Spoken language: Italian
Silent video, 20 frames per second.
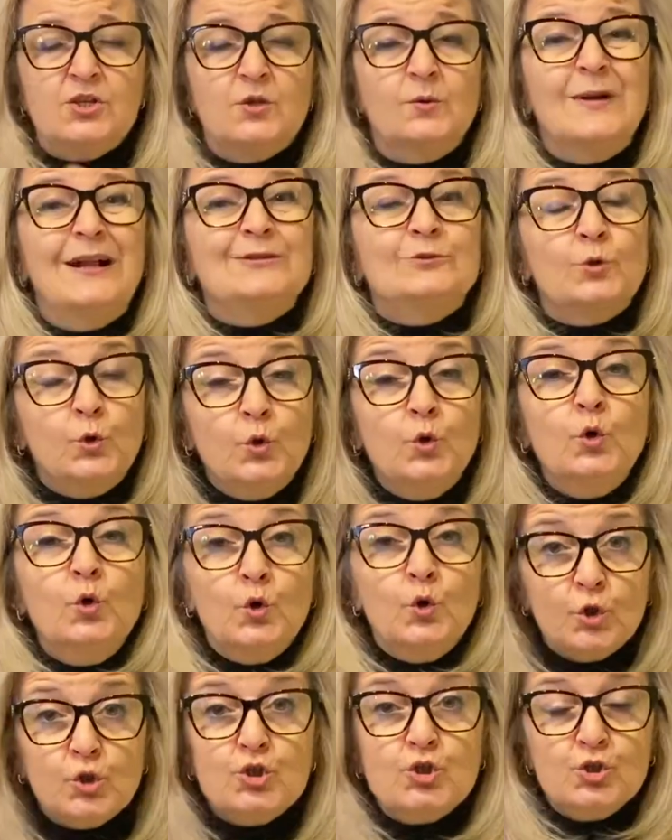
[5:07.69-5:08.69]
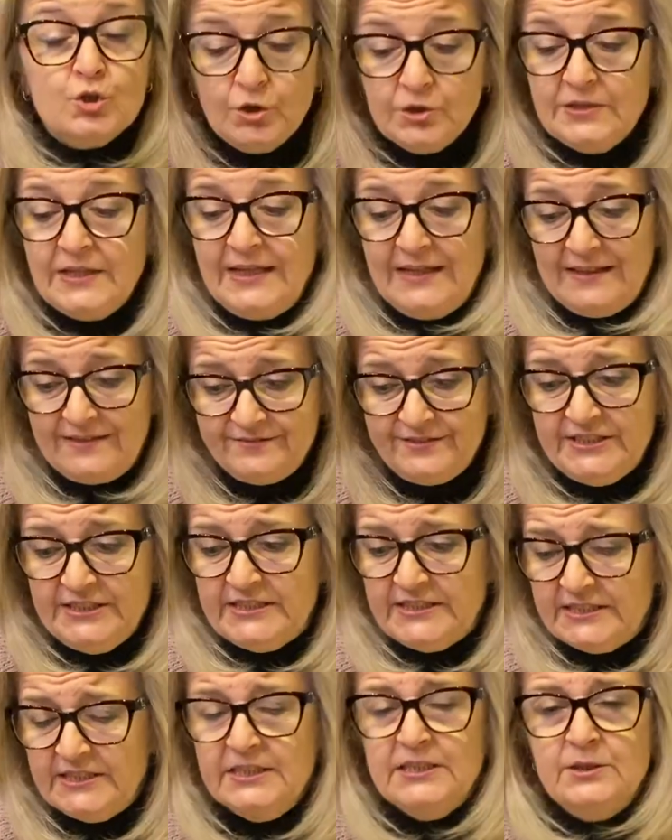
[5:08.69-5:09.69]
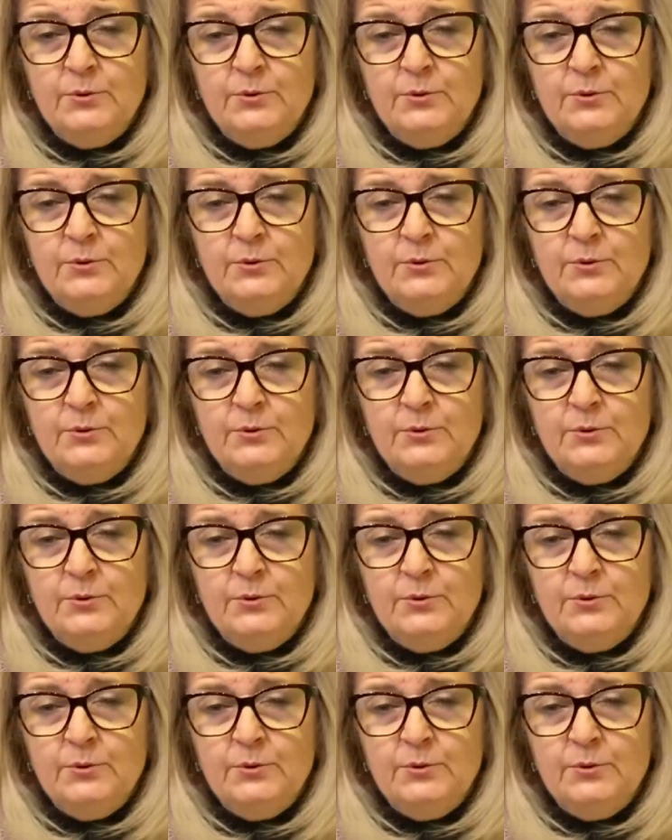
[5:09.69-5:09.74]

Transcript: un altro corso della Wiki,